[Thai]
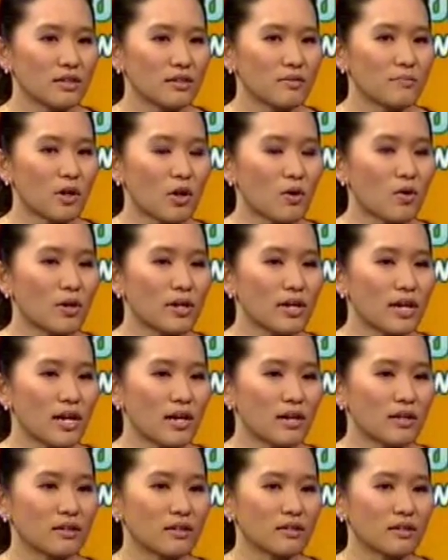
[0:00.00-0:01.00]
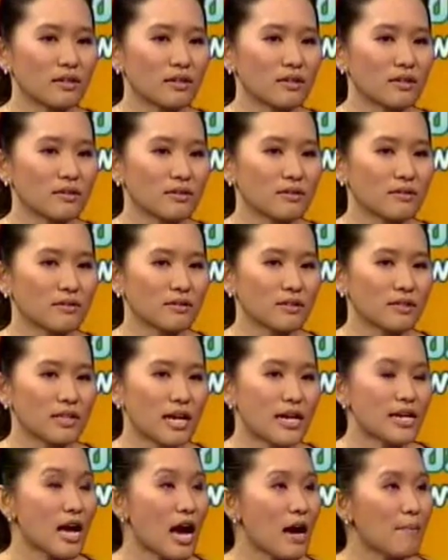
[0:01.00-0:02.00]
คือบางคนเนี่ย
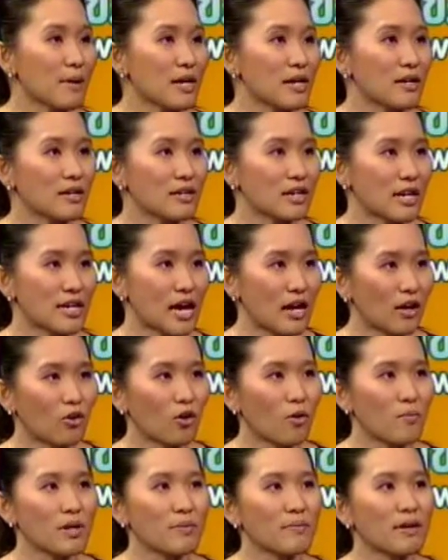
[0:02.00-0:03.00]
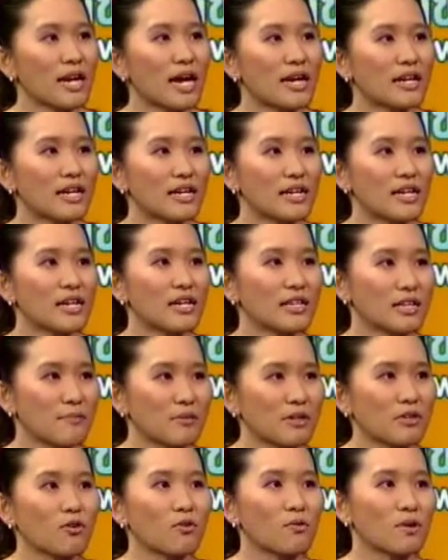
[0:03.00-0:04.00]
ได้ยาไปขยายลมยังไม่ทันได้ดีเลยแต่
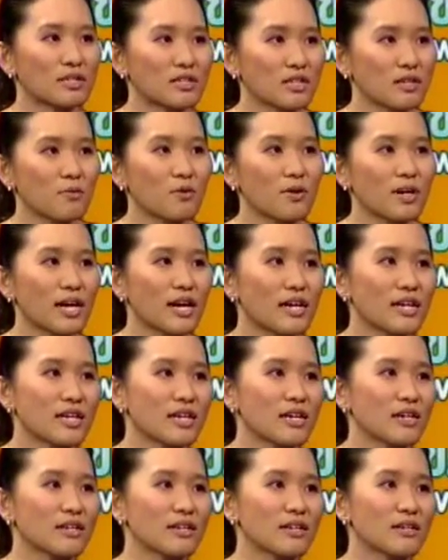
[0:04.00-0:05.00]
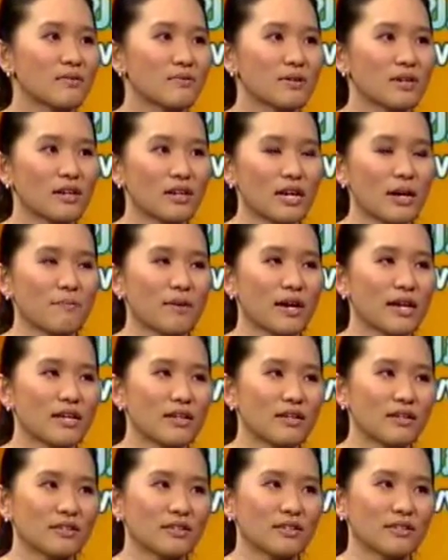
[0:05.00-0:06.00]
ปรากฏว่าเจอผลข้างเคียงเยอะมันก็ทำให้
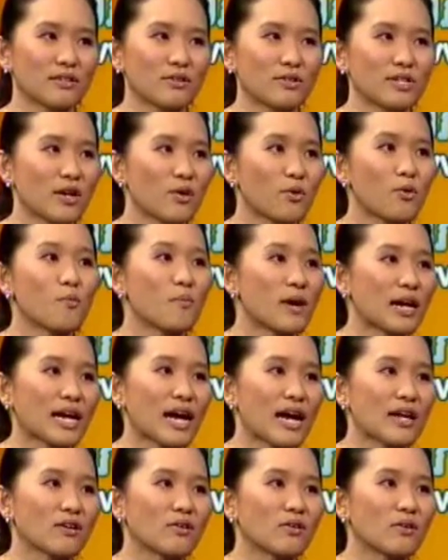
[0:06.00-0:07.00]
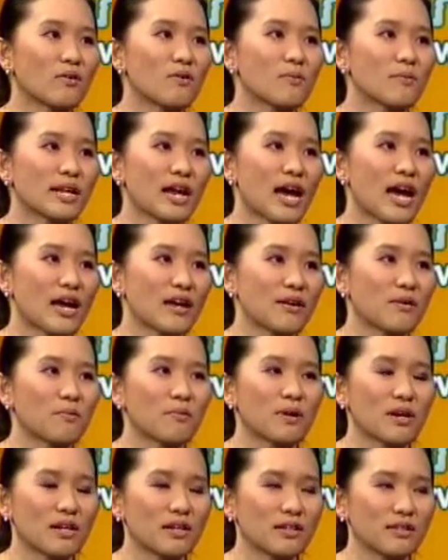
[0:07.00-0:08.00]
ยังคุมอาการของโรคไม่ได้ เพ
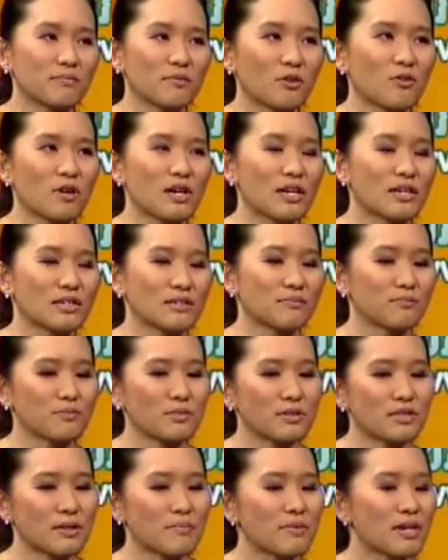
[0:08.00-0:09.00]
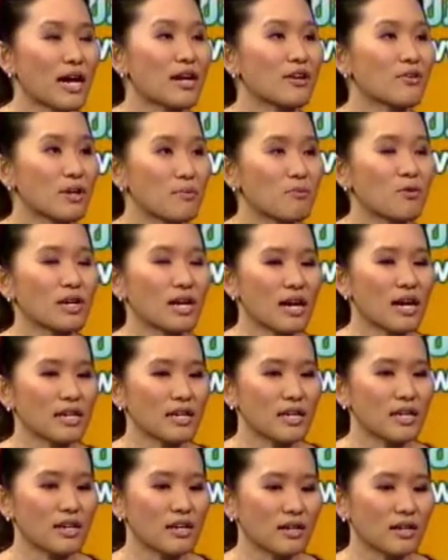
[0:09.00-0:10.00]
ราะว่าเพราะว่าจำกัดด้วยผลข้า
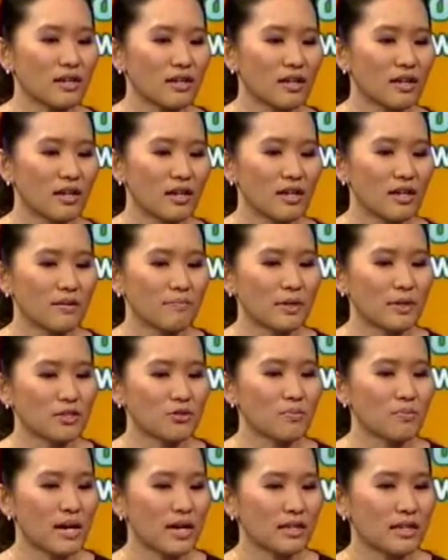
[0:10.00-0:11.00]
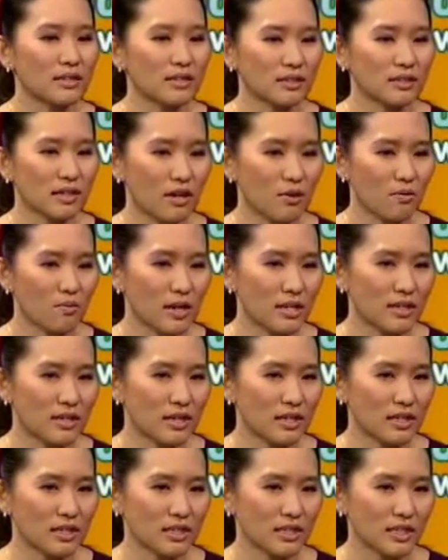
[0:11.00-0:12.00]
งเคียง ปัจจุบันเอาว่า
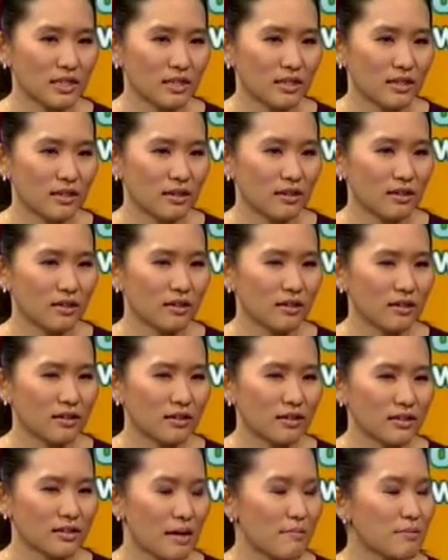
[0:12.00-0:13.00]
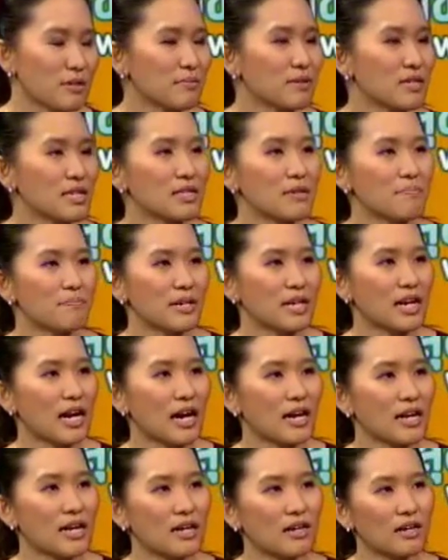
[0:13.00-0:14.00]
สักสามสิบสี่สิบปีห
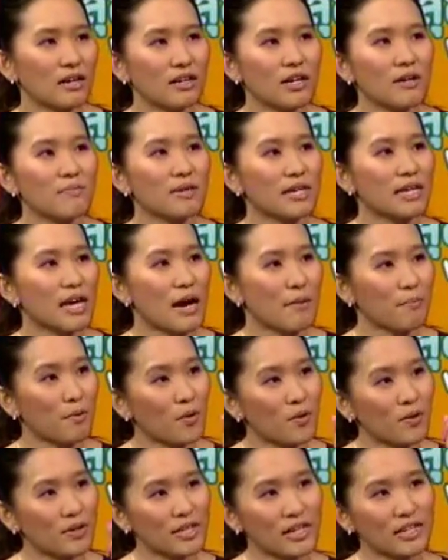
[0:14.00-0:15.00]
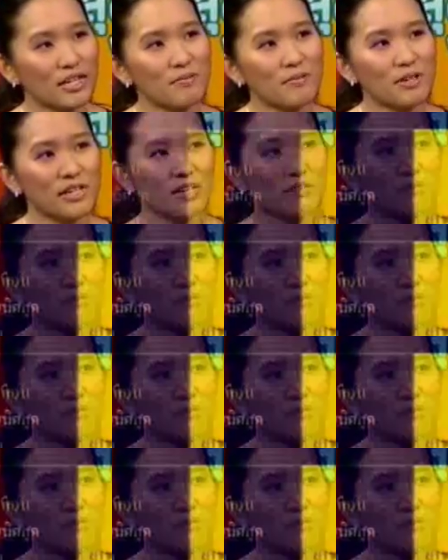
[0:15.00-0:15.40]
ลังเนี่ย ก็เริ่มมียาพ่นอย่างที่